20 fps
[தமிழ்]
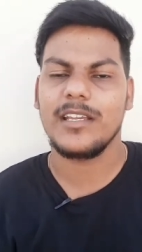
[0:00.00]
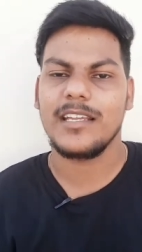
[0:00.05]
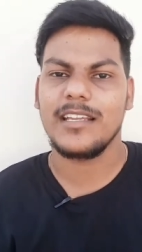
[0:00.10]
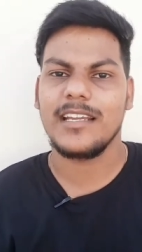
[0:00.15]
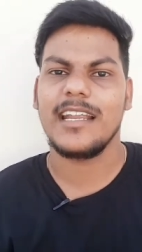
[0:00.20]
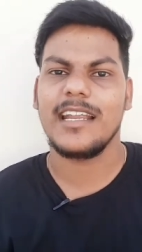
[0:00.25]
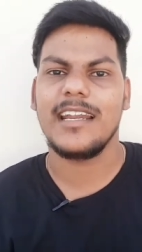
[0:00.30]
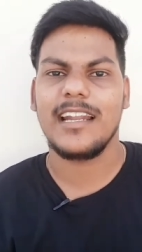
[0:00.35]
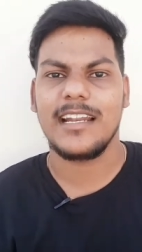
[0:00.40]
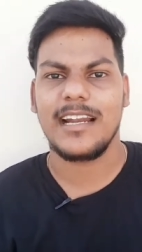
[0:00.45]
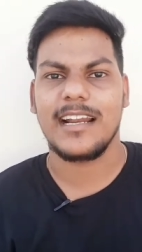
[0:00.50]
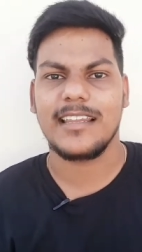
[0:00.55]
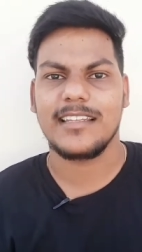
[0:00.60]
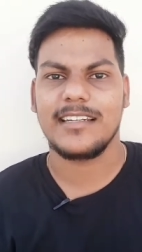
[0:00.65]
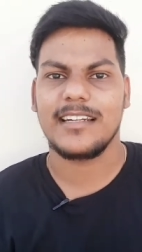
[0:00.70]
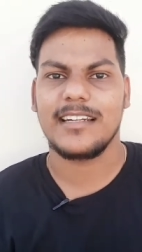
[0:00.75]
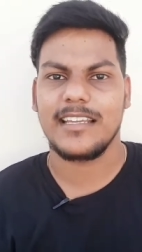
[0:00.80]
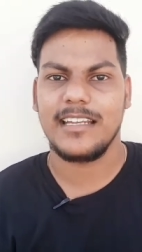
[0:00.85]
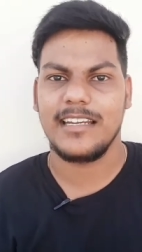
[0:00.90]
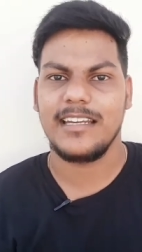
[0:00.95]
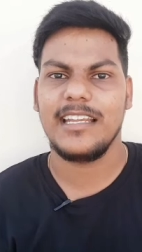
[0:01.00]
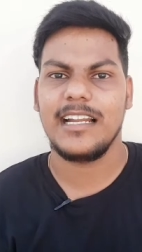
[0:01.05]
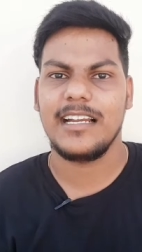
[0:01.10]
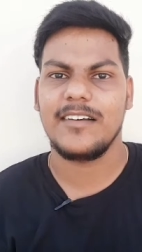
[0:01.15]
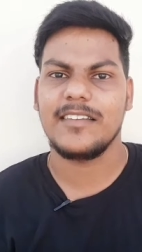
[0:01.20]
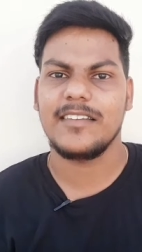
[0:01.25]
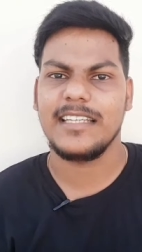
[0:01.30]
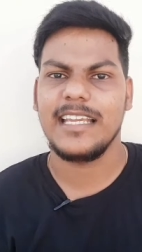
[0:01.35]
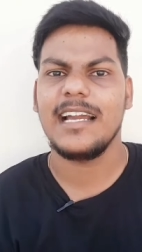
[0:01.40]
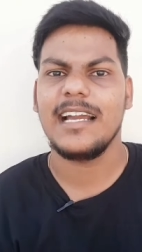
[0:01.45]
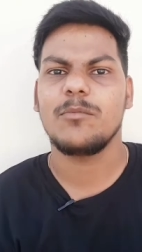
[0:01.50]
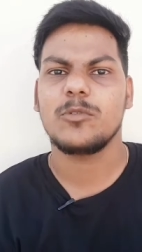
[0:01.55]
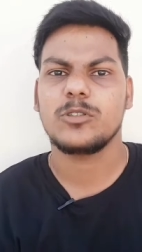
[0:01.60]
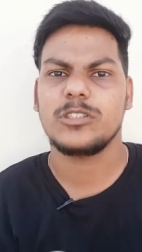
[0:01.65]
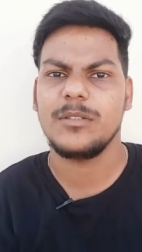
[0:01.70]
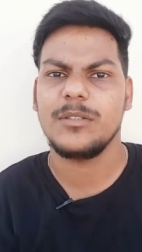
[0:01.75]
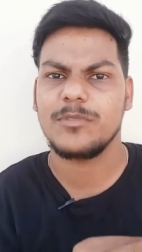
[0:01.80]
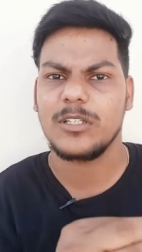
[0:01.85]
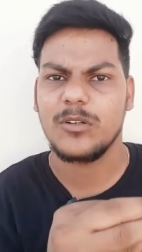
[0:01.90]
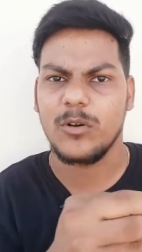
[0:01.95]
இங்கே என்ன நடந்துட்டு இருக்கு இந்தியாவில் வந்து ஏன்
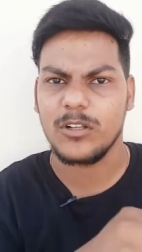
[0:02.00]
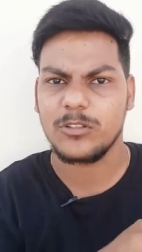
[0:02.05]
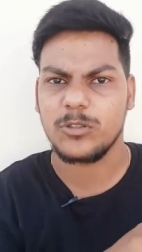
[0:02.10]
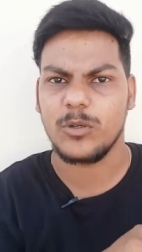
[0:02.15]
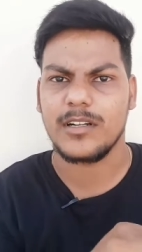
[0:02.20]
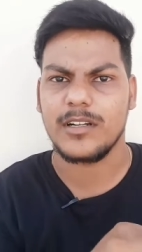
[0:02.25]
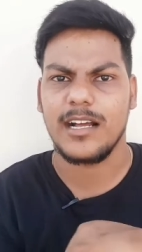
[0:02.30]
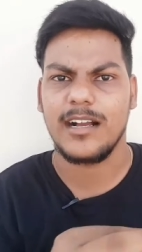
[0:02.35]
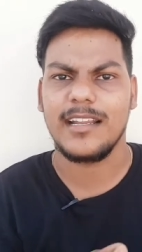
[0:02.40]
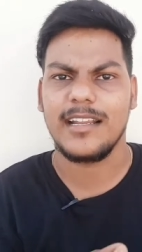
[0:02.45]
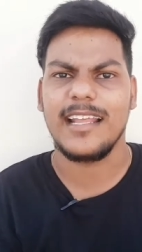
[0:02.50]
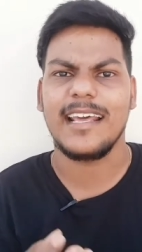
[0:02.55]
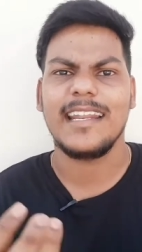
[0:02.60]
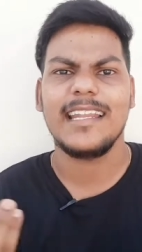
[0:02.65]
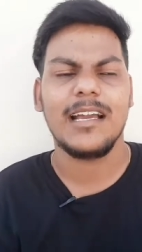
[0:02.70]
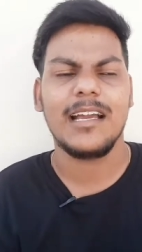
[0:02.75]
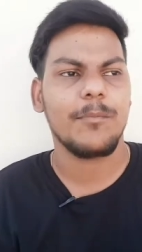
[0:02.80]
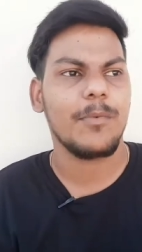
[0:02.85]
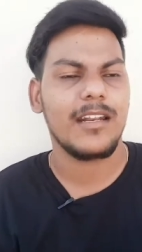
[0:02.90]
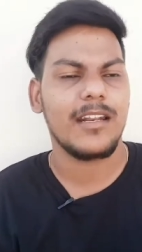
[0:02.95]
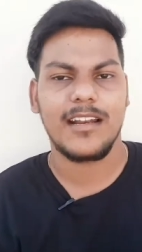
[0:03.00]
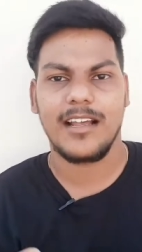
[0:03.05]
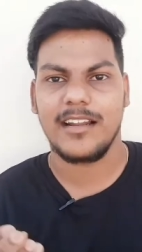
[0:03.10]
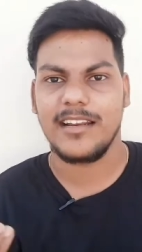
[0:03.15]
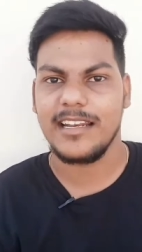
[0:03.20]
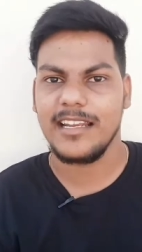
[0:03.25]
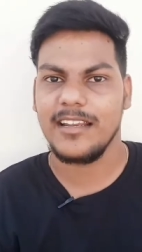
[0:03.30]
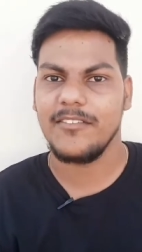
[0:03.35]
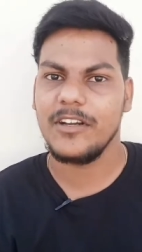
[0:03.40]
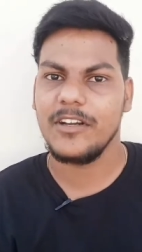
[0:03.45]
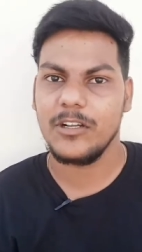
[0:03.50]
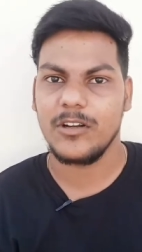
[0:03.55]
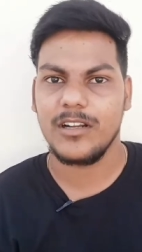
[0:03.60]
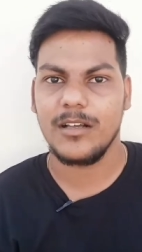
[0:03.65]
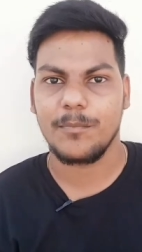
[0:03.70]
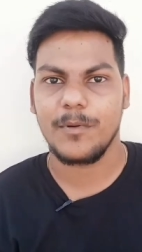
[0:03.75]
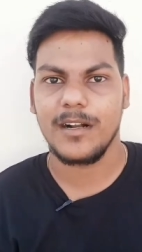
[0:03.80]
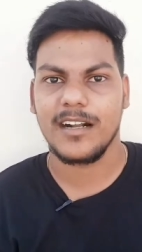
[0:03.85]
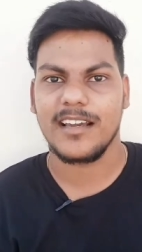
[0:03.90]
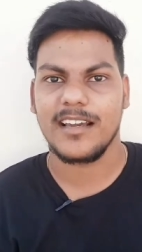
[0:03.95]
முஸ்லீம்ஸை குறை சொல்கிறாங்க நிறையா பேர் நான் நிறைய
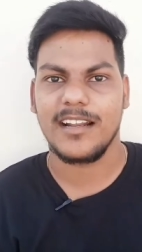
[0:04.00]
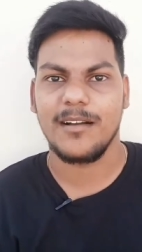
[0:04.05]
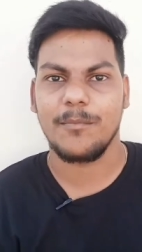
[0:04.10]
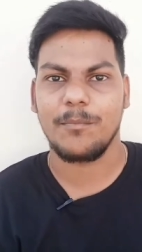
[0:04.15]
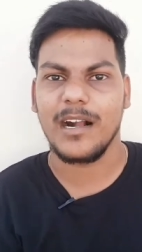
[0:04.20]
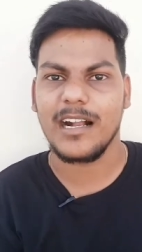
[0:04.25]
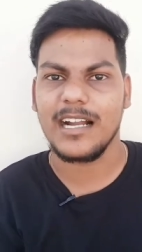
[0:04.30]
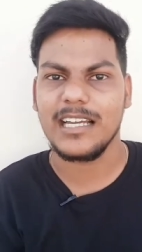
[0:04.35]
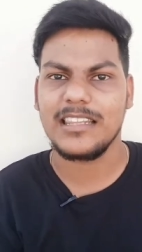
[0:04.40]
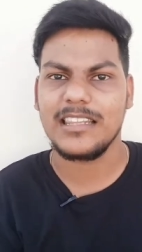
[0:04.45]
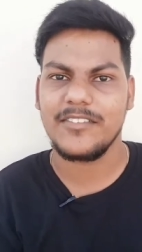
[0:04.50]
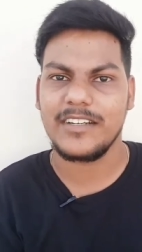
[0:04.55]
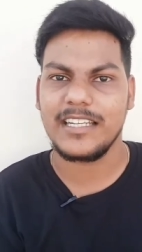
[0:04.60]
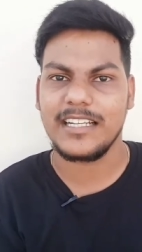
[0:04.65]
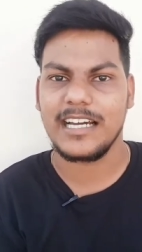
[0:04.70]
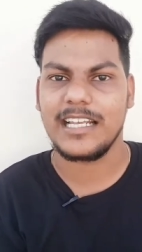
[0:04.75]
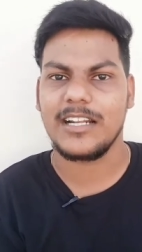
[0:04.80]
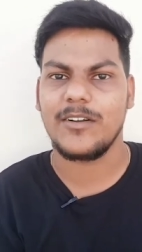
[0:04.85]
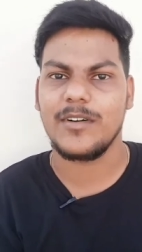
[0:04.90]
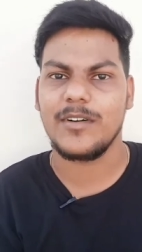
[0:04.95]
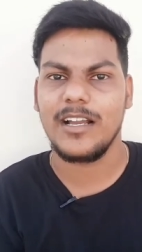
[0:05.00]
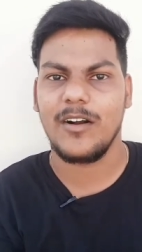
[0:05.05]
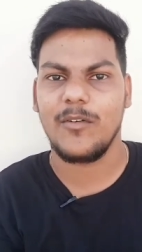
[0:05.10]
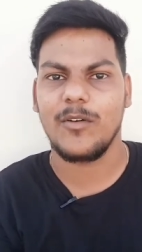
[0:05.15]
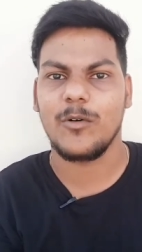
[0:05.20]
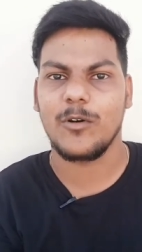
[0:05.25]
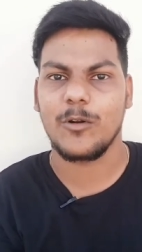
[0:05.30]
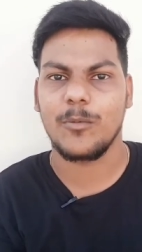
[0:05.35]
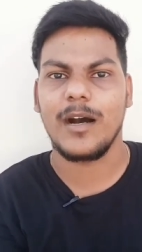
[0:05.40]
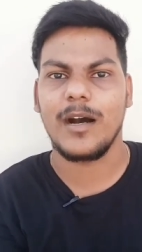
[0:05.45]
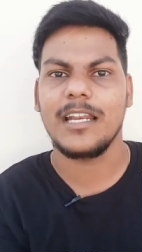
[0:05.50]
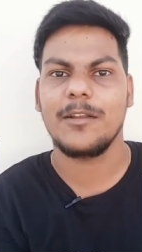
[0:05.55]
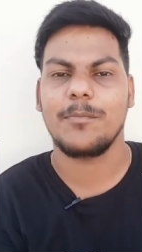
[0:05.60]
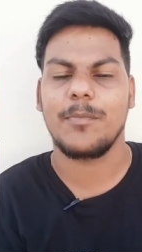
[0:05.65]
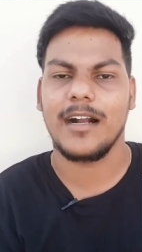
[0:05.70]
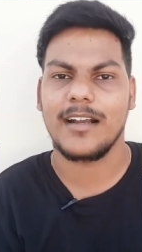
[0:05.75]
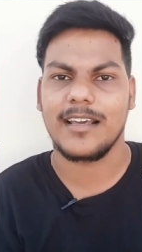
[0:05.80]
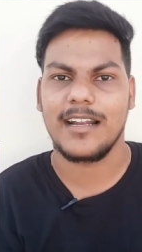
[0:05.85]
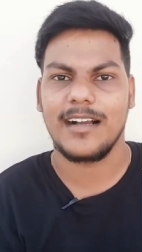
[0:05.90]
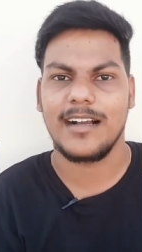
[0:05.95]
வீடியோலாம் பார்க்குறேன் பக்கத்து வீட்டுக்காரவங்களே அவங்கள ஒரு மாதிரி
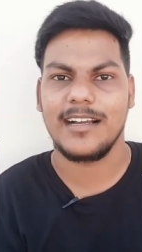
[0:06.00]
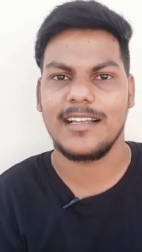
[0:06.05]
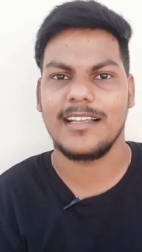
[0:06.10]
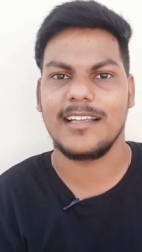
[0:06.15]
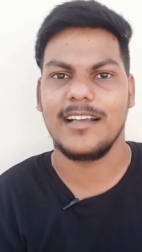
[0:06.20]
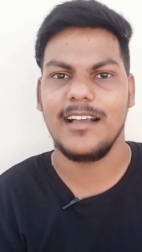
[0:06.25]
பார்க்குறாங்க